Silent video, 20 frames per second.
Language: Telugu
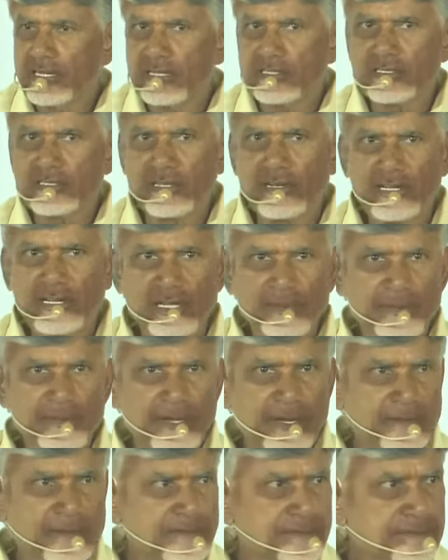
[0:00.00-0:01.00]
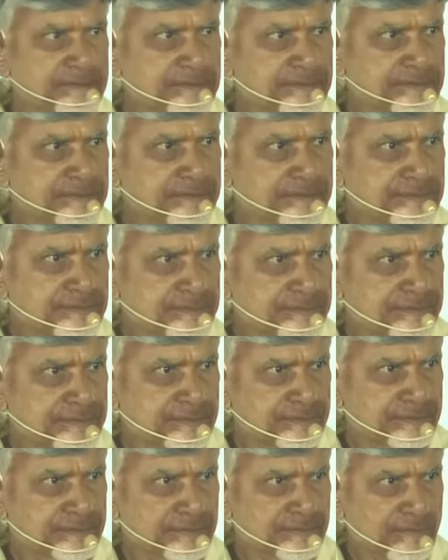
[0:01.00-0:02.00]
చాలాసార్లు చెప్పాను
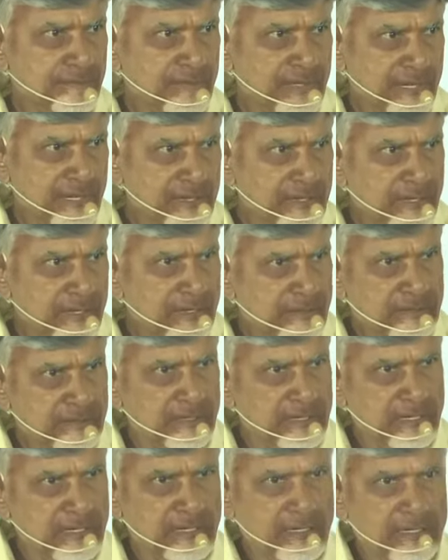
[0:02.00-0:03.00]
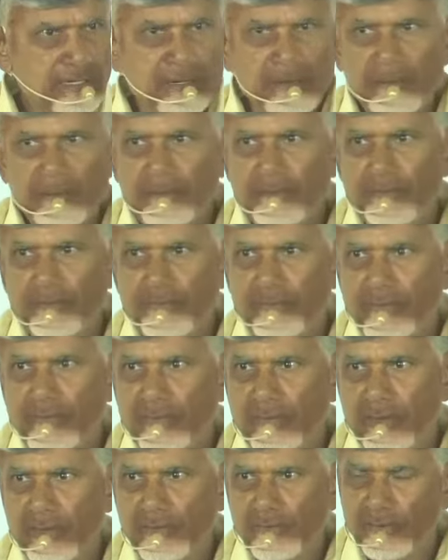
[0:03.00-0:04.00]
ఈ దేశానికి
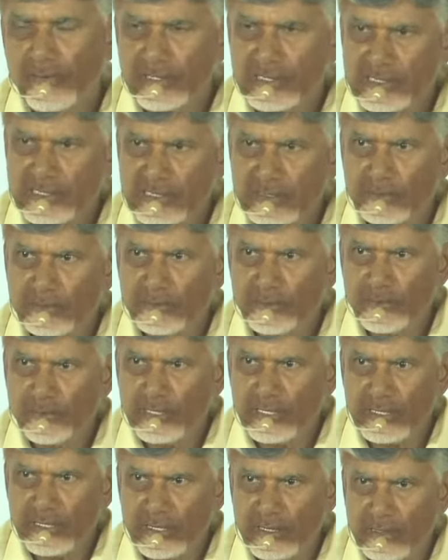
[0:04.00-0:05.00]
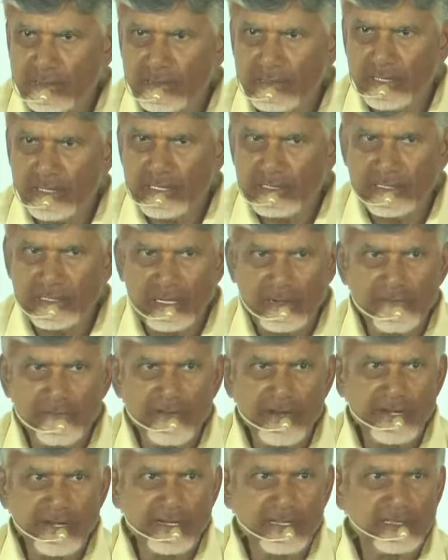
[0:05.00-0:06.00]
ఫస్ట్ మూవర్ టెక్నాలజీ
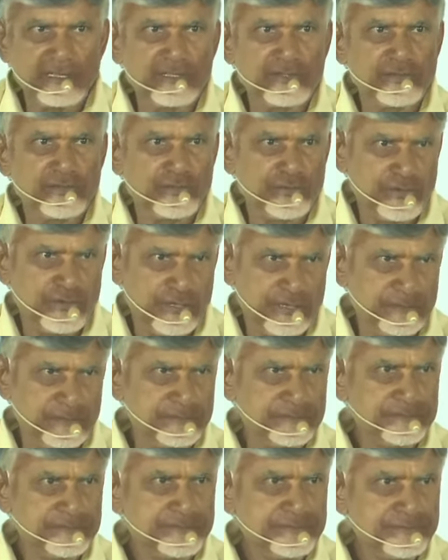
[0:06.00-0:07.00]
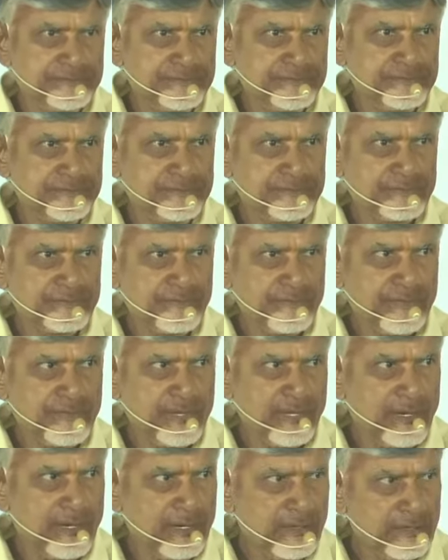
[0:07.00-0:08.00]
అడ్వాంటేజ్ తీసుకున్నాం
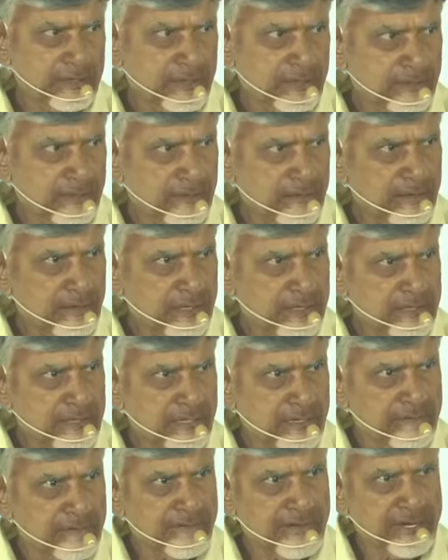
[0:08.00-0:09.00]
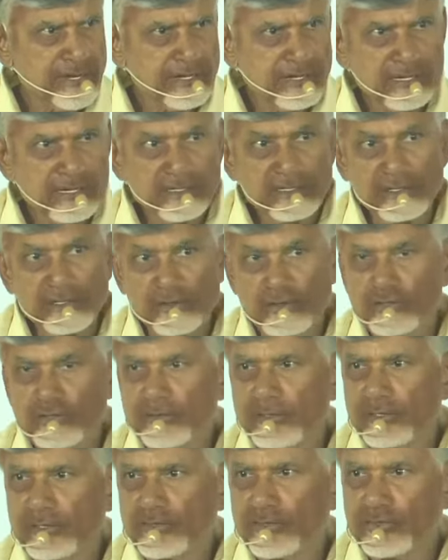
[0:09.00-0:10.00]
ఆ టెక్నాలజీ అడ్వాంటేజ్ ఈరోజు
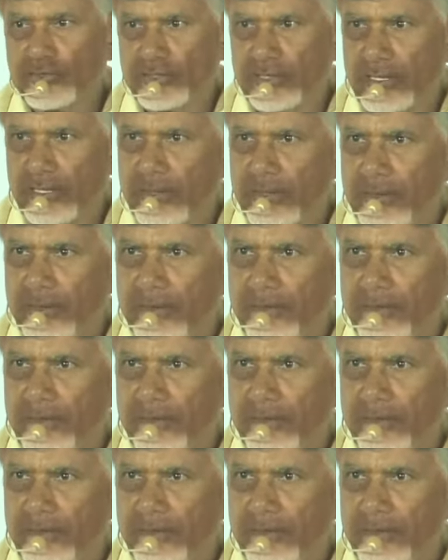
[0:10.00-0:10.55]
మీరు చూస్తే